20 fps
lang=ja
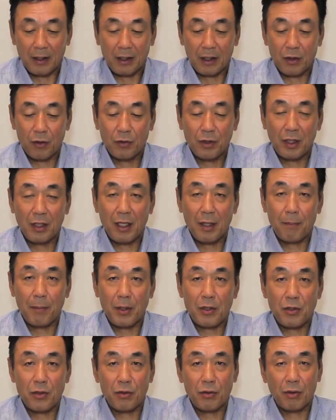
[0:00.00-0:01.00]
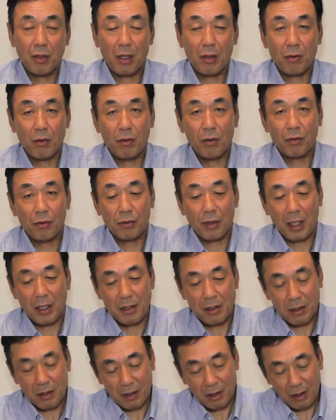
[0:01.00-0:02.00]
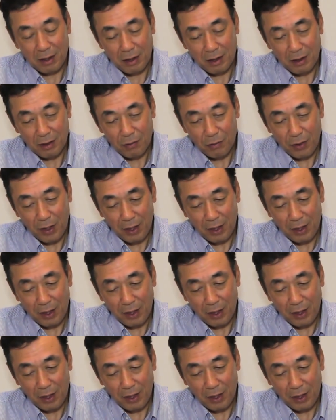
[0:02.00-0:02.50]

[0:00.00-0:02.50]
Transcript: 基本的にやっぱり中学校の軟式を